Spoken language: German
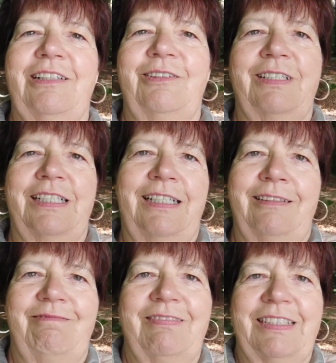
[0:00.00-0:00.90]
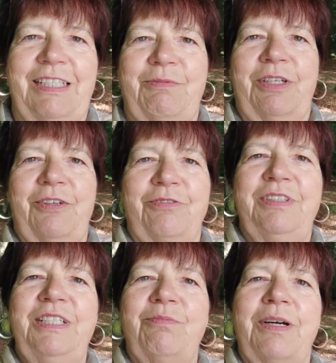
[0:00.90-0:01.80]
Oder es gibt da noch
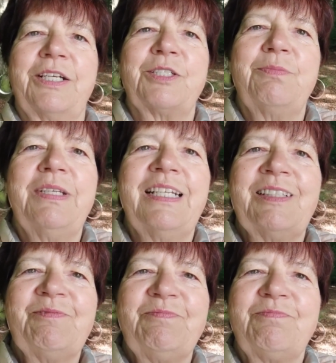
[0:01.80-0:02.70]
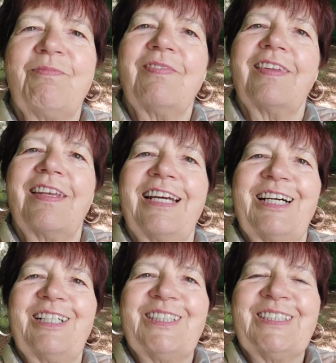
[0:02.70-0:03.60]
viele Beispiele.
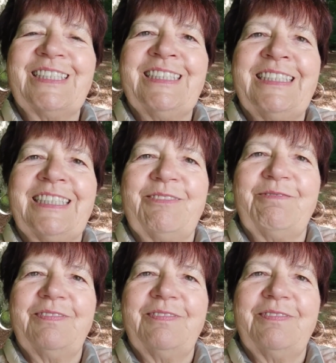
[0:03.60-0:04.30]
Und